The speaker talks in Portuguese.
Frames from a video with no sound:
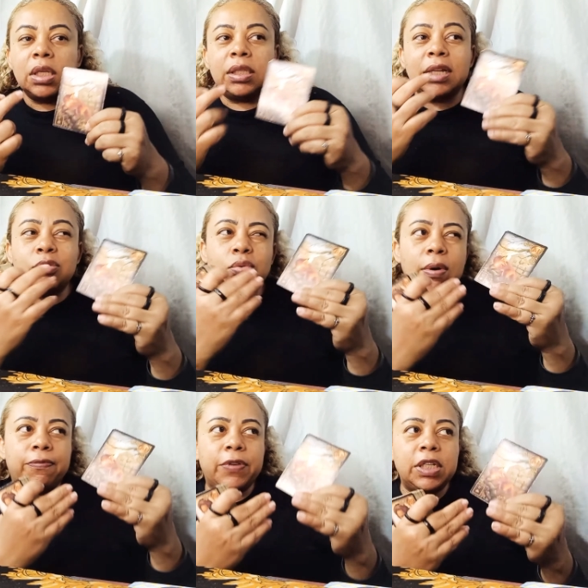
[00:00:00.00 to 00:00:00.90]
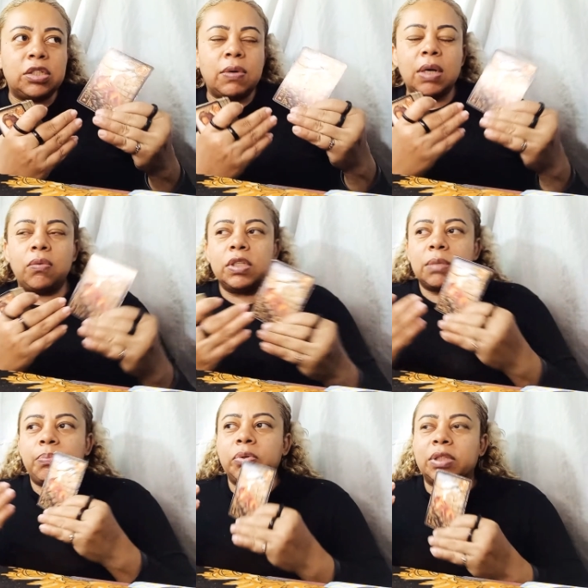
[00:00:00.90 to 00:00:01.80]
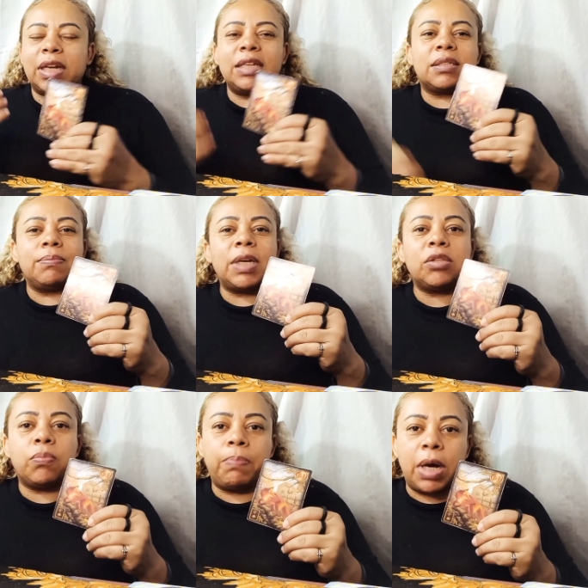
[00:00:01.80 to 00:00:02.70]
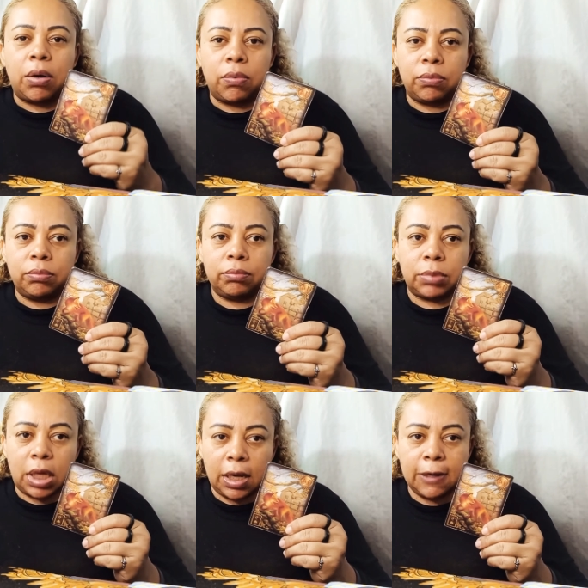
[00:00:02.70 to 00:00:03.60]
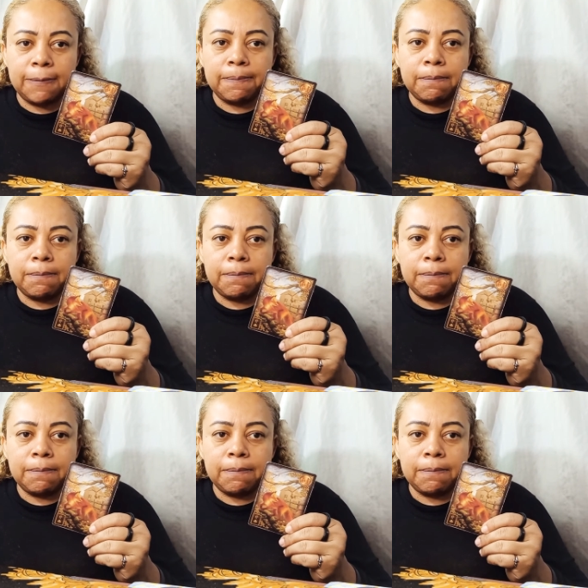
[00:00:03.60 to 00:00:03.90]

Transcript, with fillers: Na tua frente é uma coisa, por trás mete o pau, tá?